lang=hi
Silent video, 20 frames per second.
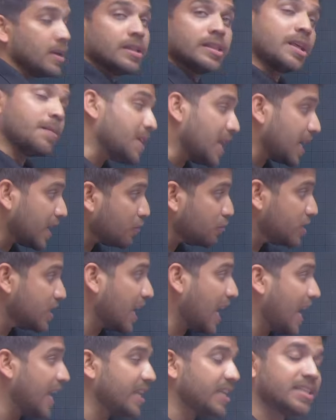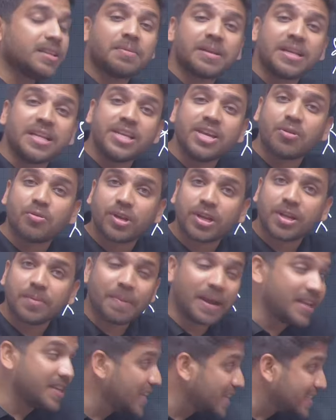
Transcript: तब जाके उसकी कहानी एकदम क्लियर हो रही है भाई